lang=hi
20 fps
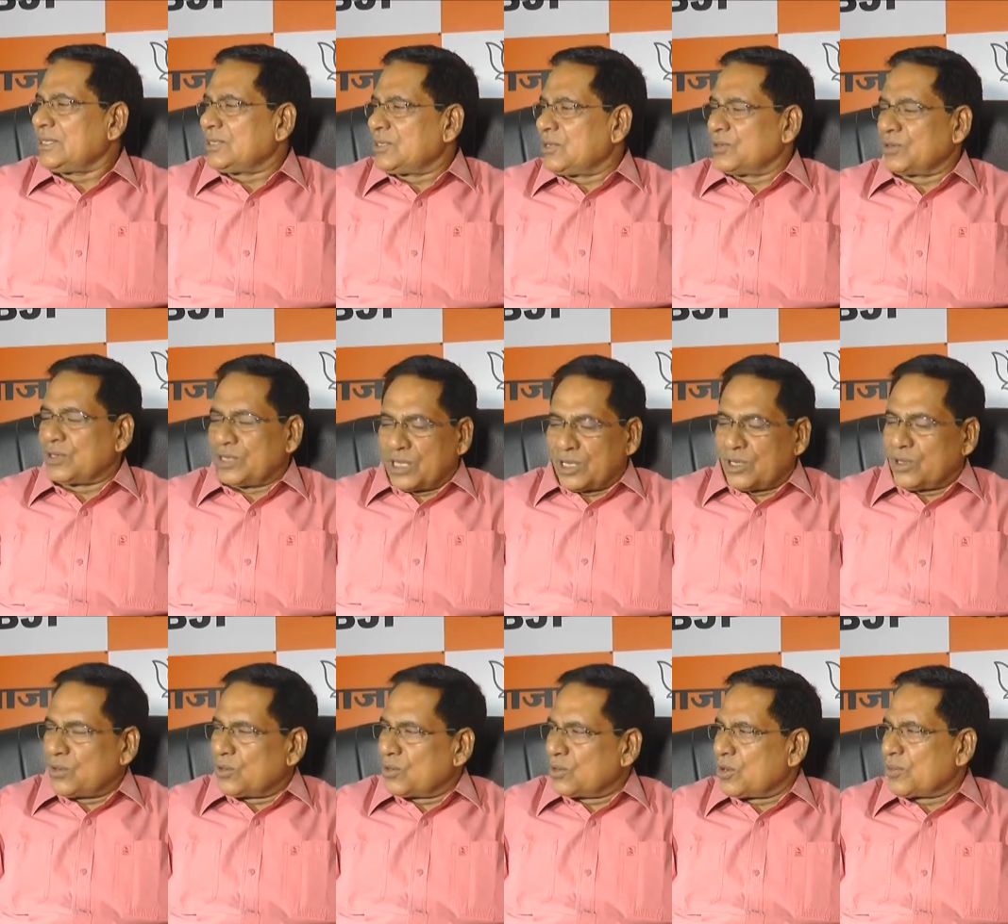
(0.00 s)
जो उनके
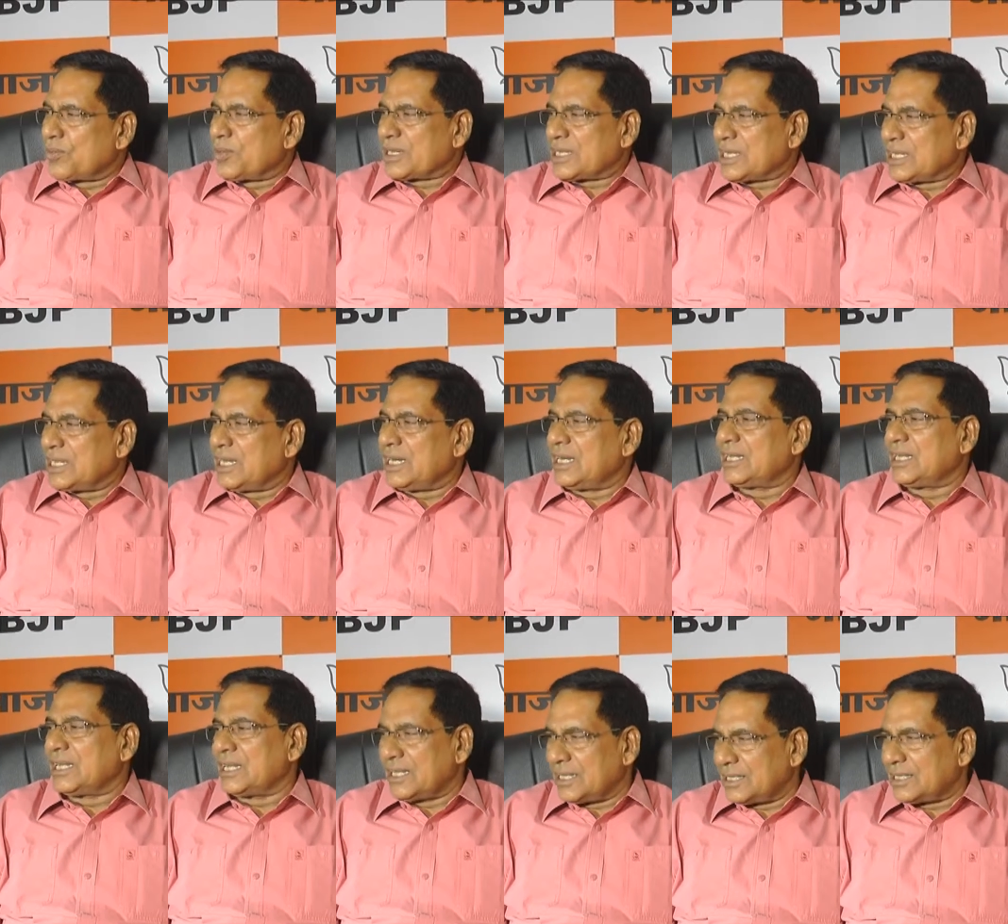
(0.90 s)
लोग उनको पैसा दिल्ली
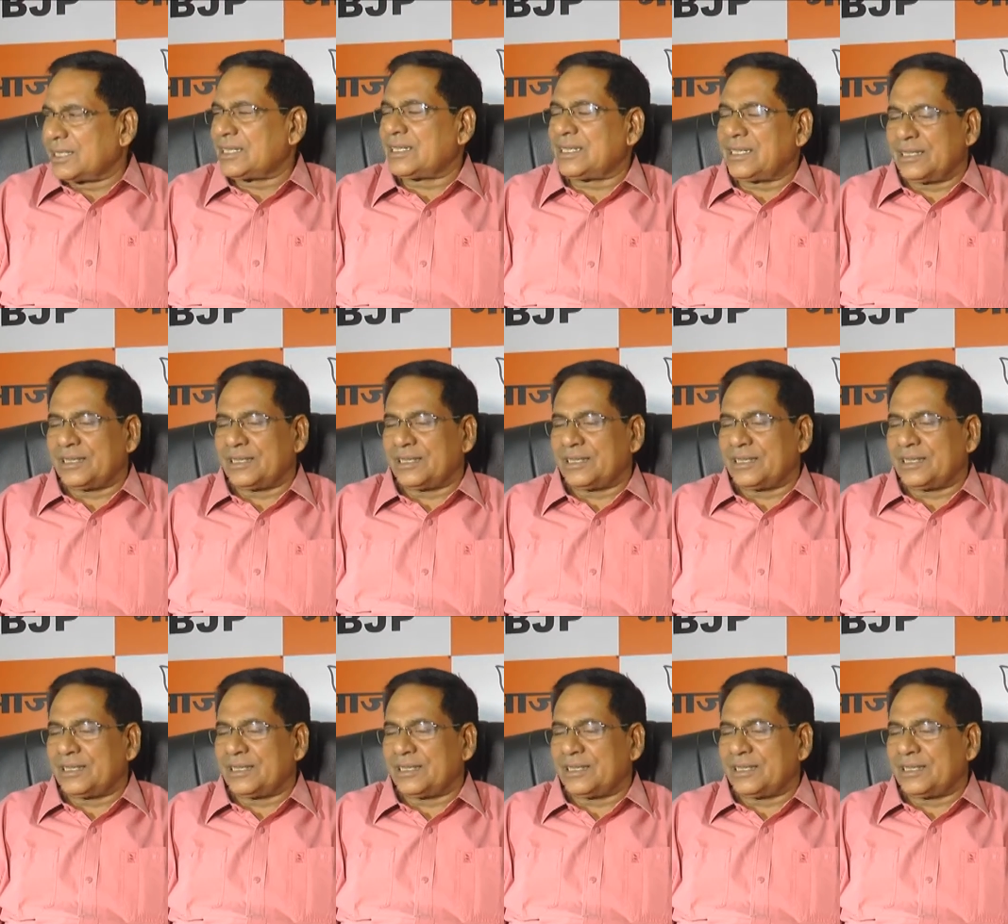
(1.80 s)
दे देते थे